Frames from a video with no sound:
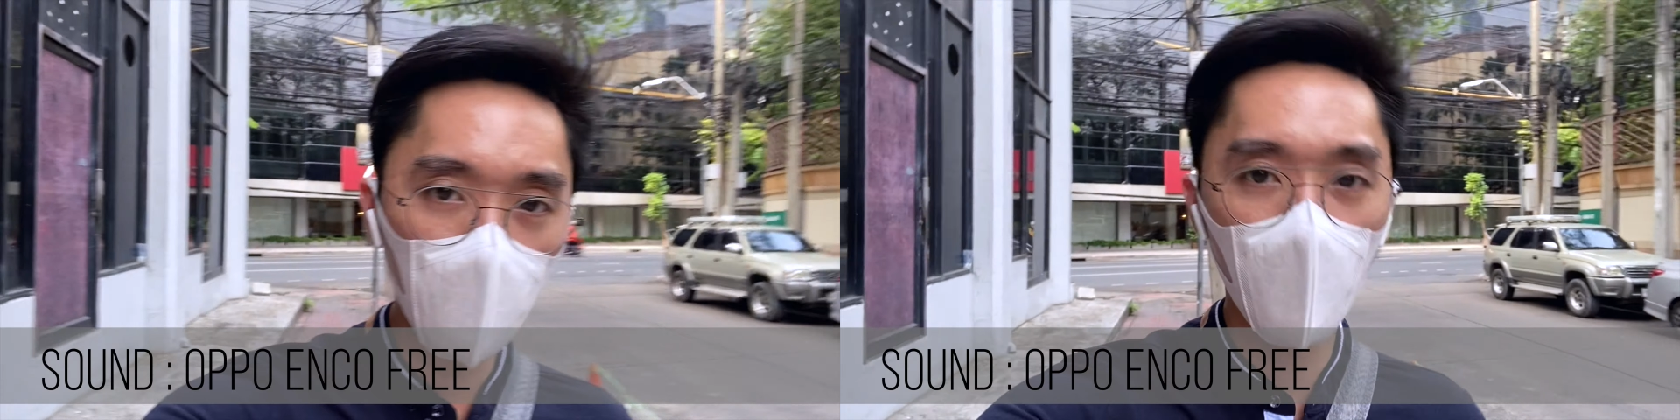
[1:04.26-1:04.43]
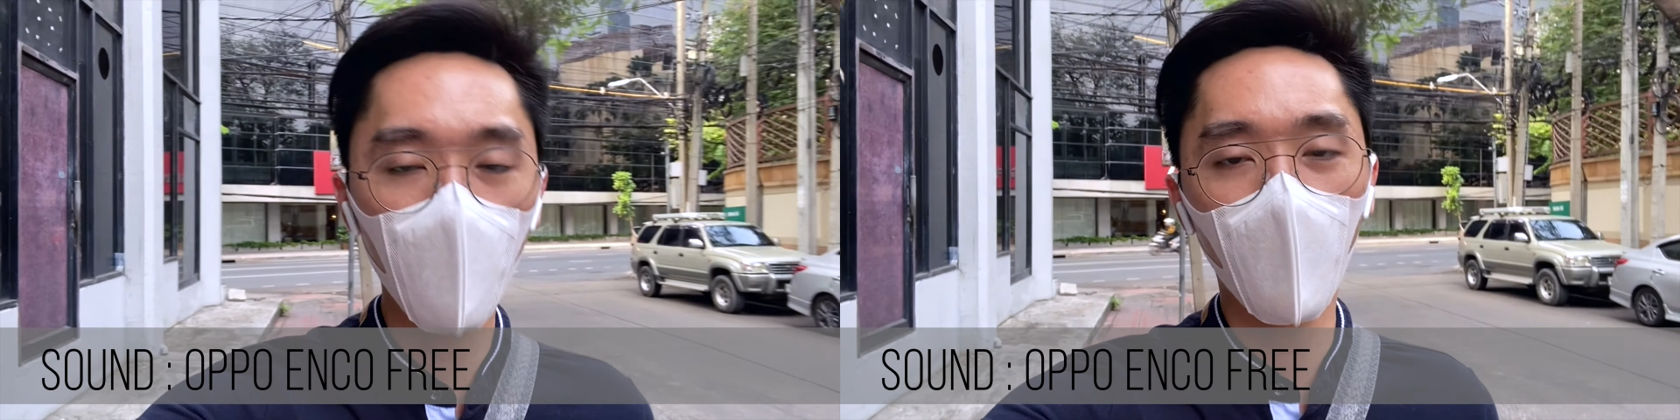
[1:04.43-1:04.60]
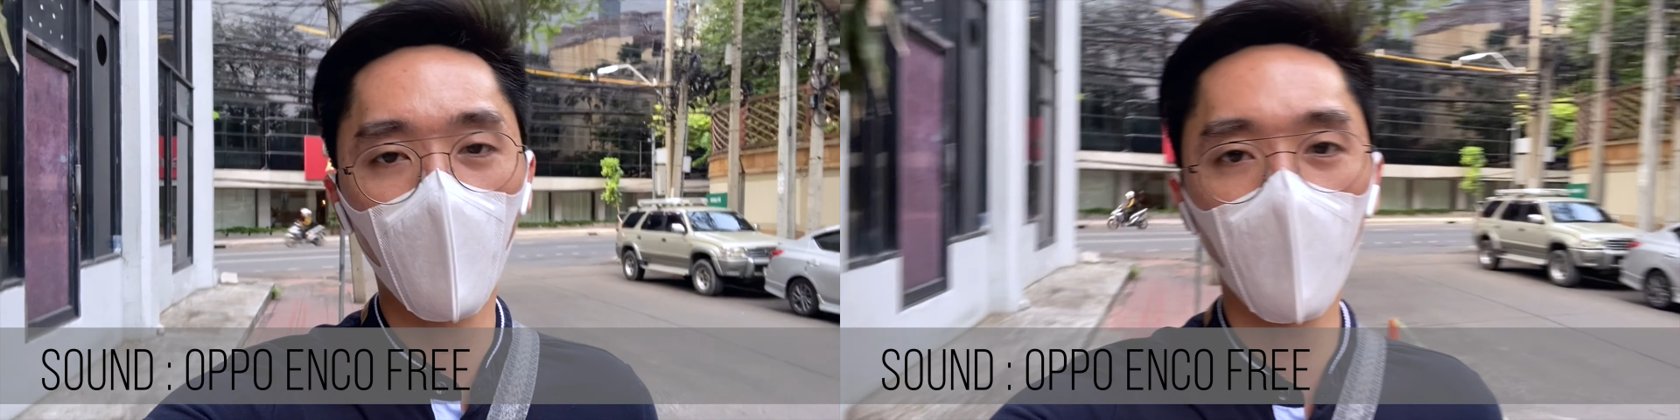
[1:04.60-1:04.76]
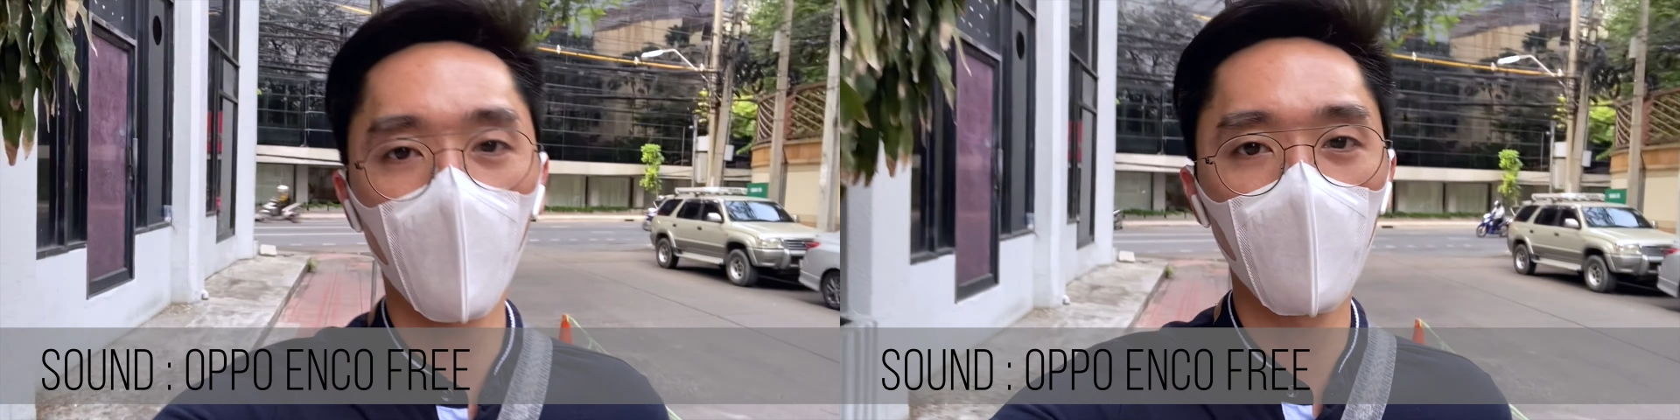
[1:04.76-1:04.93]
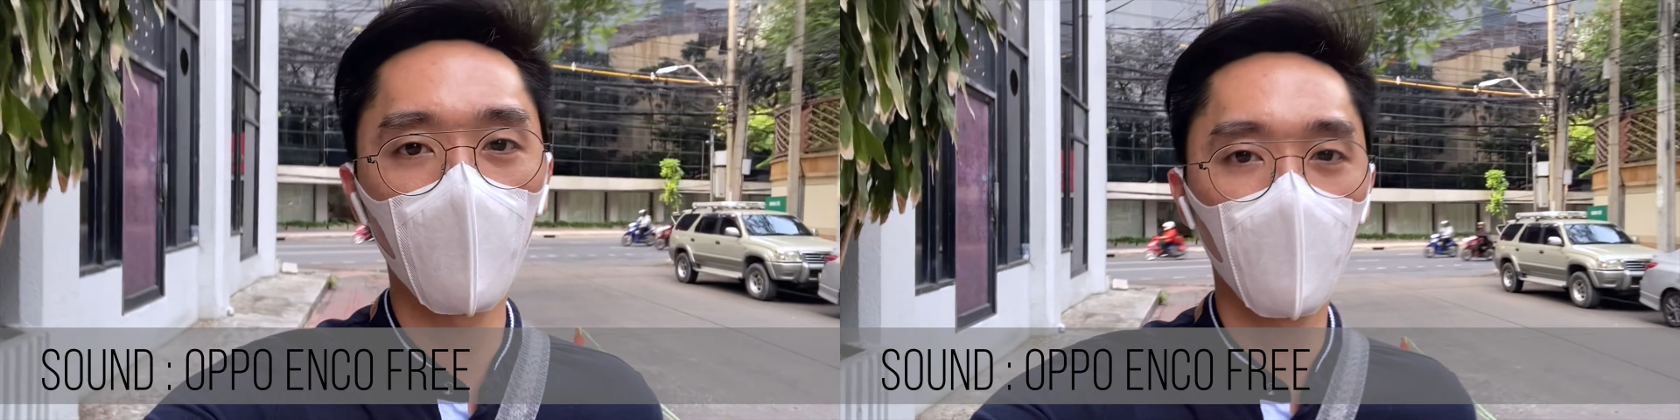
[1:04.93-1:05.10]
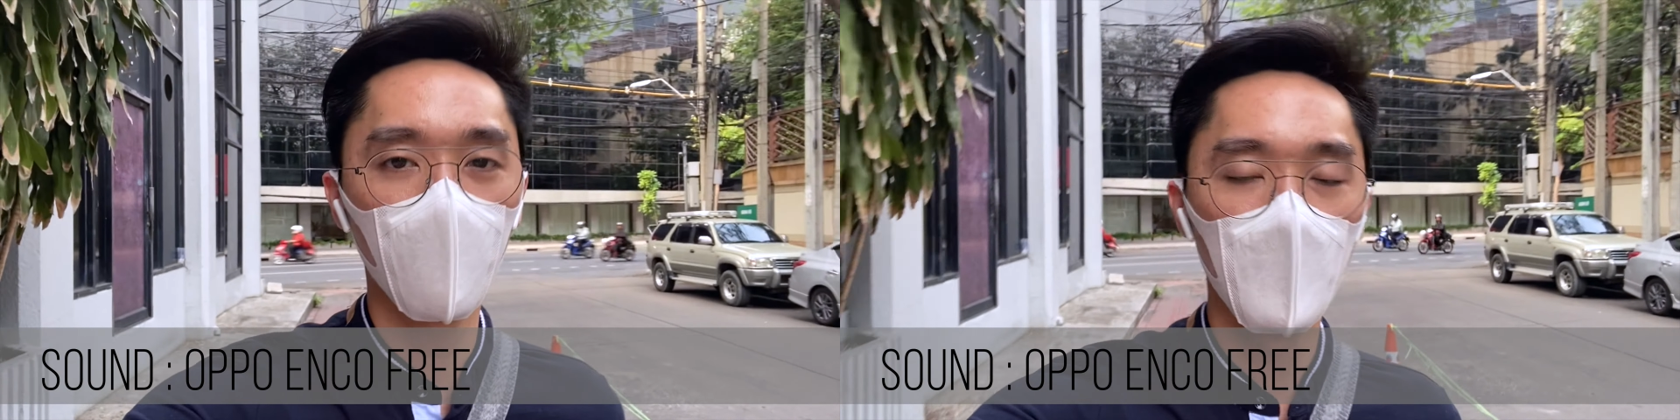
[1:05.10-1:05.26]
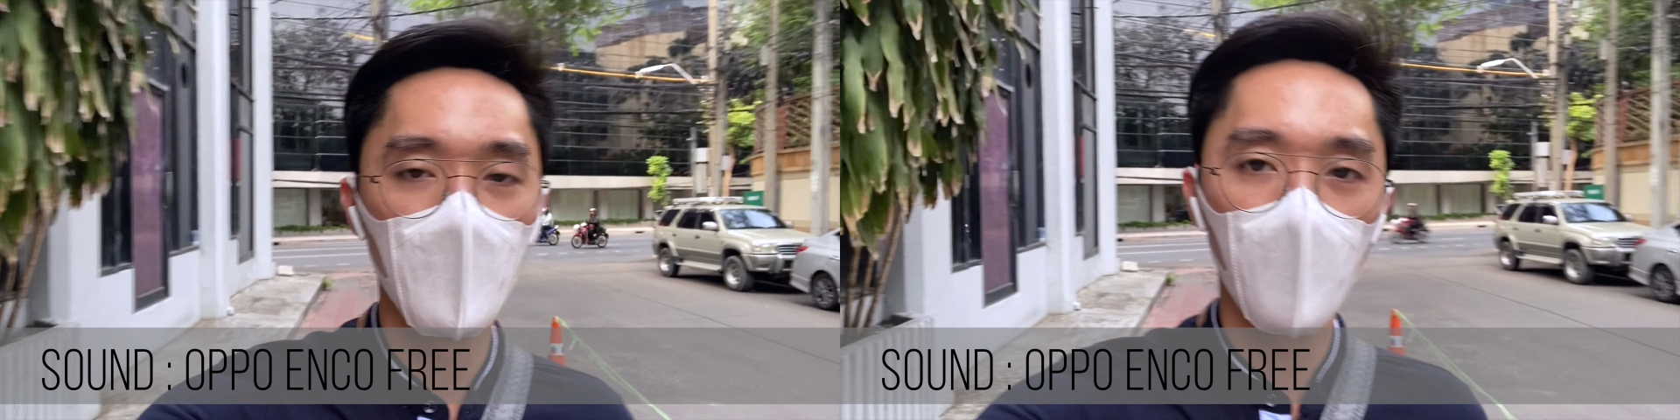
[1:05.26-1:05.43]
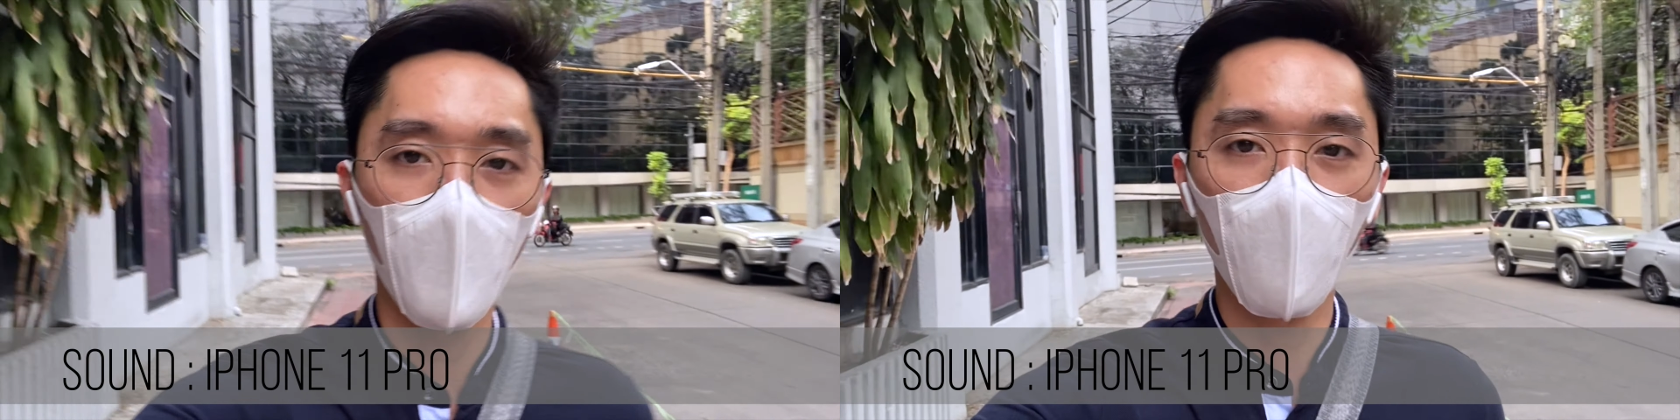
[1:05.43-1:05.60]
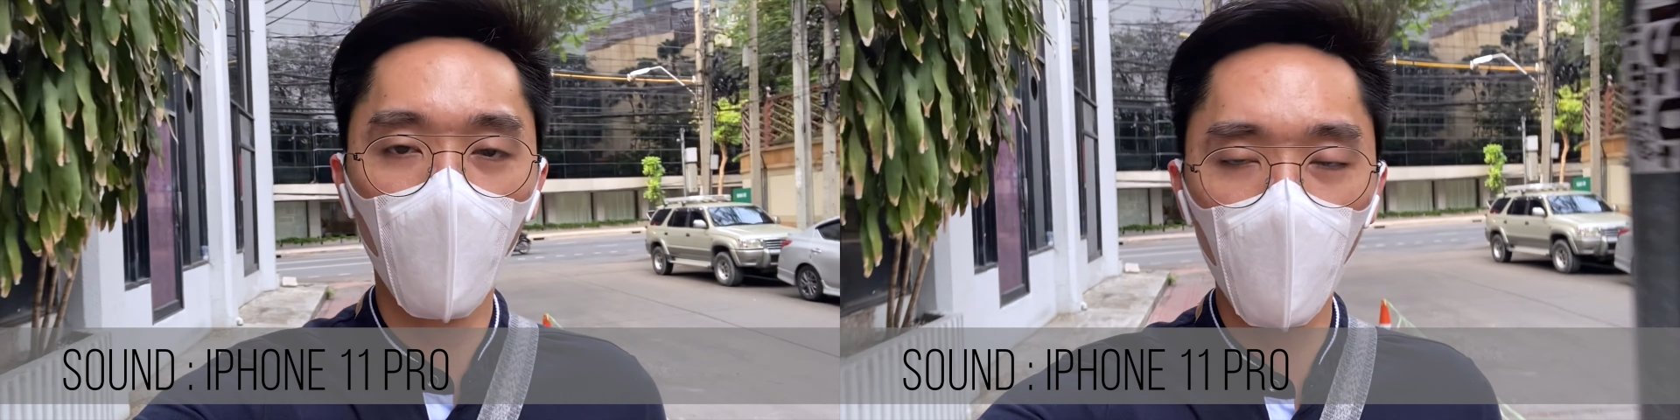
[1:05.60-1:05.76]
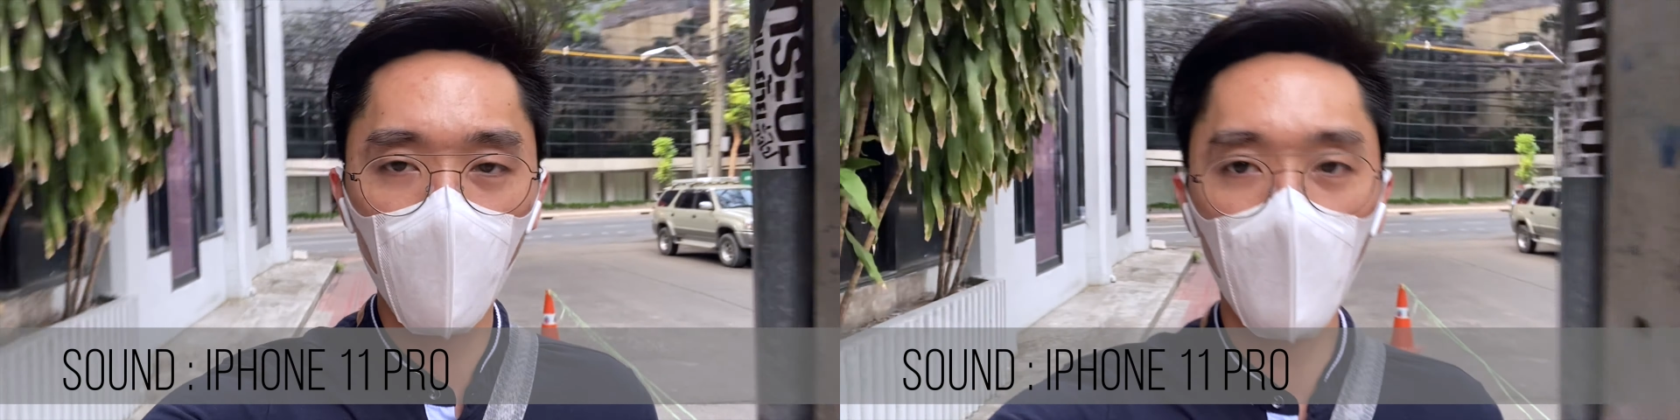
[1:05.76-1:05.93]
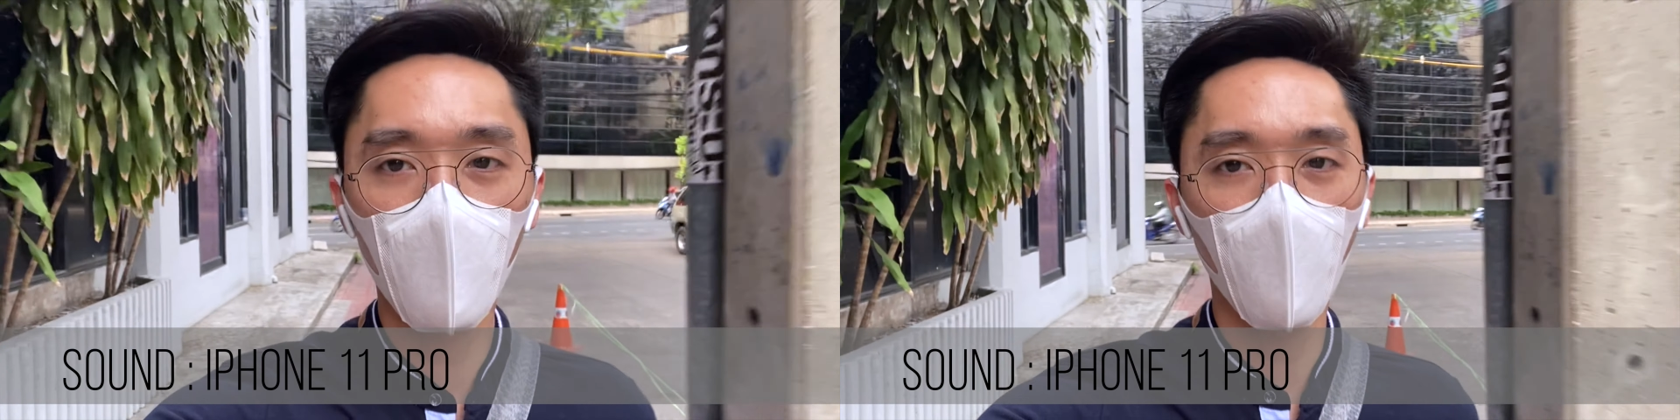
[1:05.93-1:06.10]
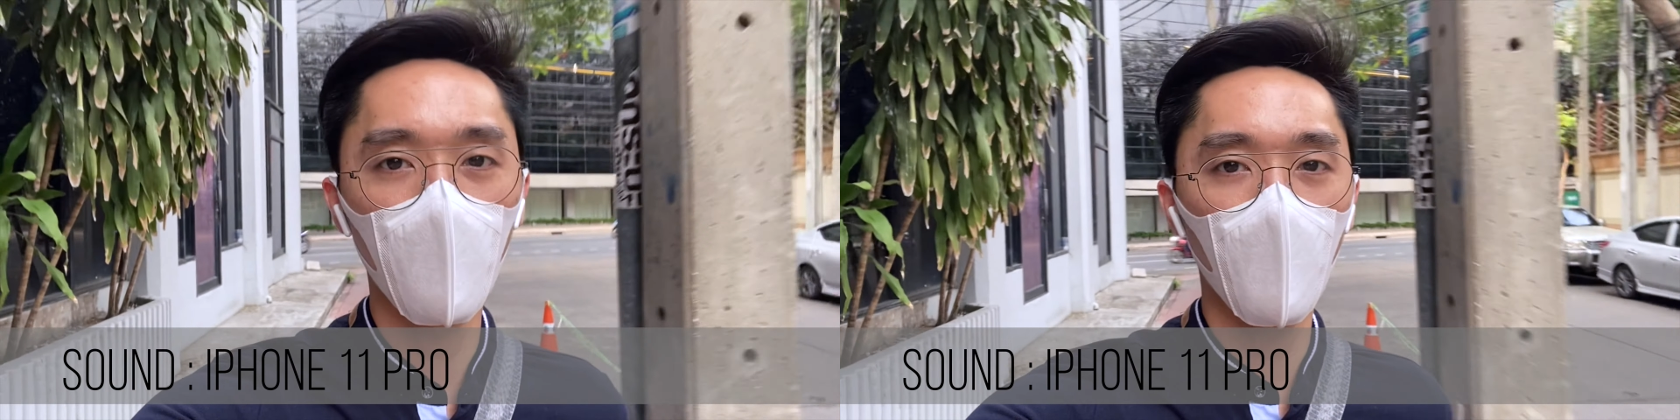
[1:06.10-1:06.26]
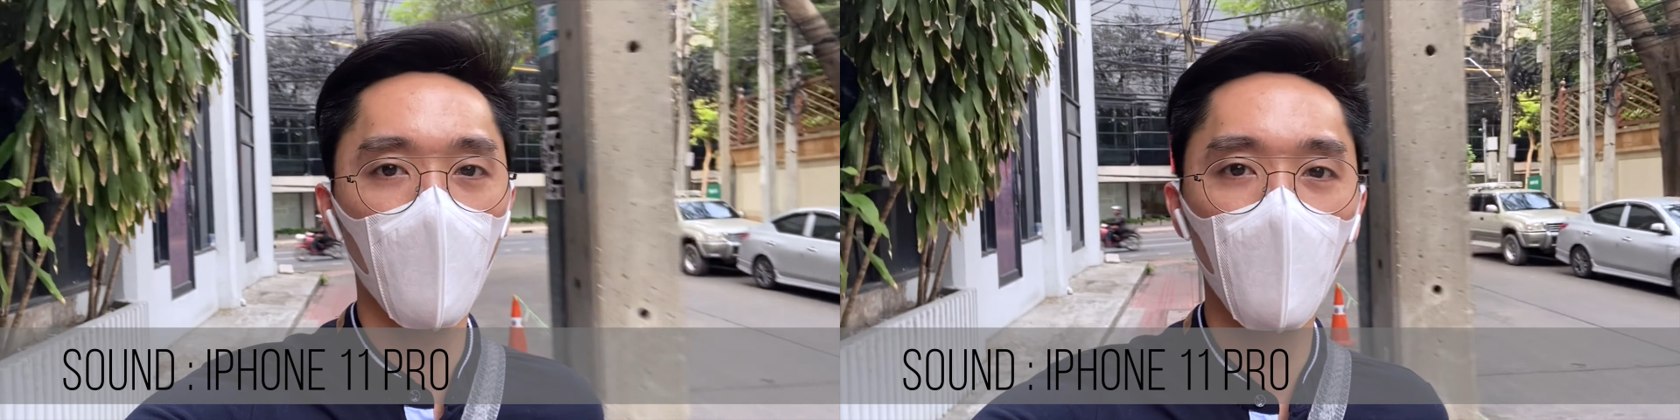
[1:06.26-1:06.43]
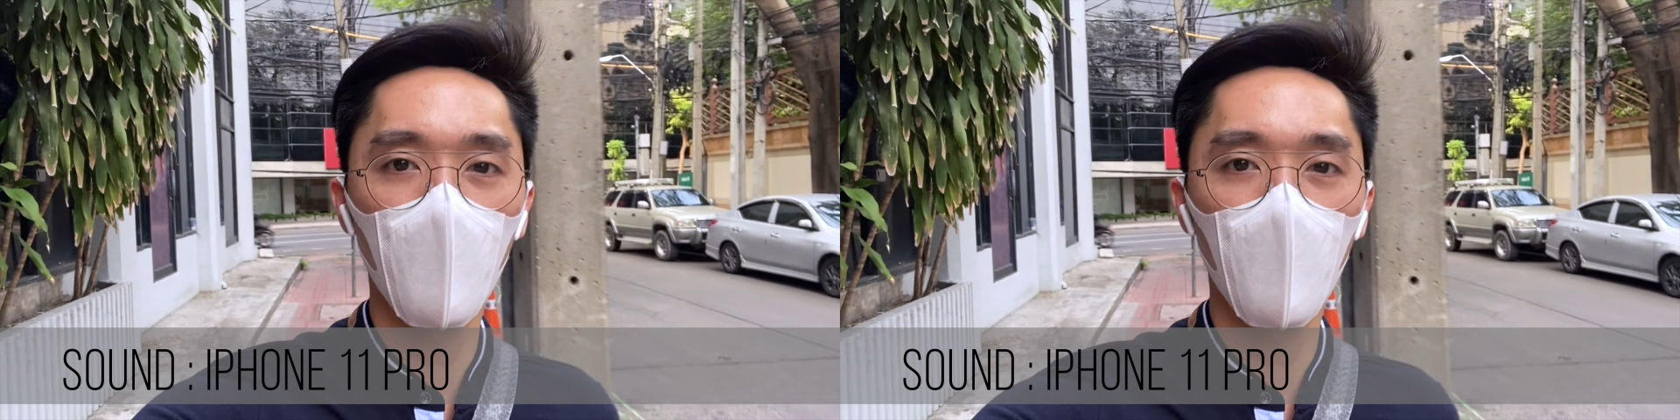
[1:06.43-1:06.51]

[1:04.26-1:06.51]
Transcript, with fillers: นกันบ้างเนาะEnco Free ตัวนี้